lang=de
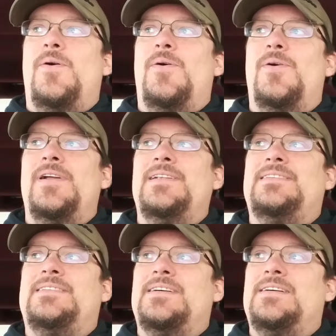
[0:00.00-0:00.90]
Und
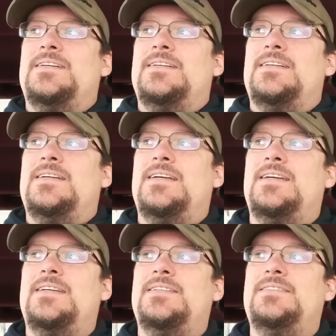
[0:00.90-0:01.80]
äh,
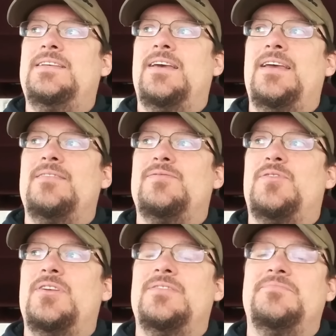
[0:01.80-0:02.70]
sie reden
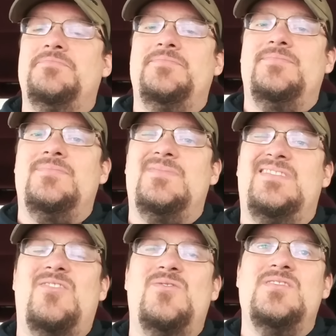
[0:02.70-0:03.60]
von
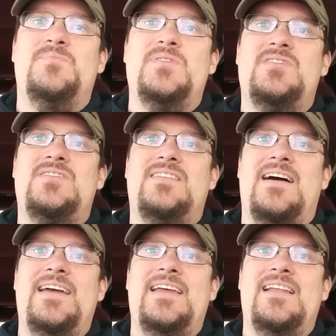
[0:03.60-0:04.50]
1000 bis
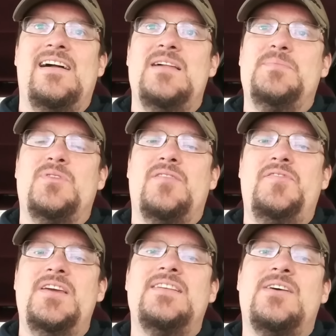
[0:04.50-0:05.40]
3.500 oder
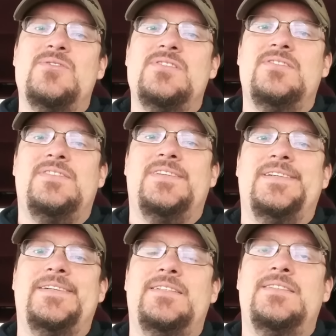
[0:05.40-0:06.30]
4000
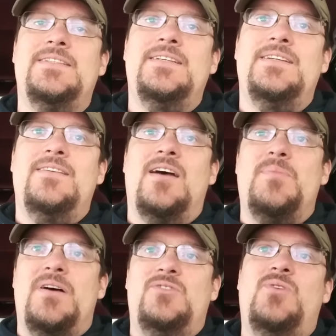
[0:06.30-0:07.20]
äh,
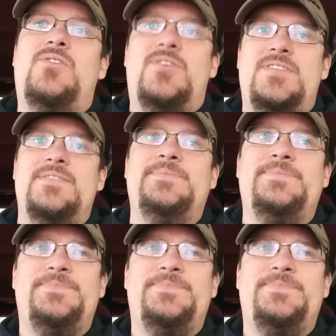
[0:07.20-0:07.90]
Reparaturkosten.